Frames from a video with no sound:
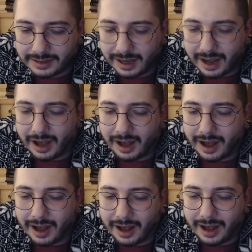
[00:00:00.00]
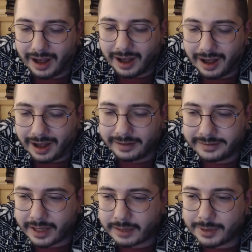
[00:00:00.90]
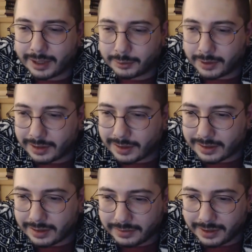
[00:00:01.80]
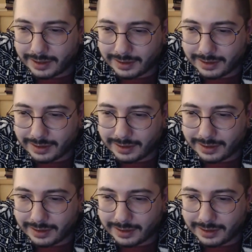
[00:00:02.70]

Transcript: Ha ha ha ha ha. Tekme atıyor annesine falan.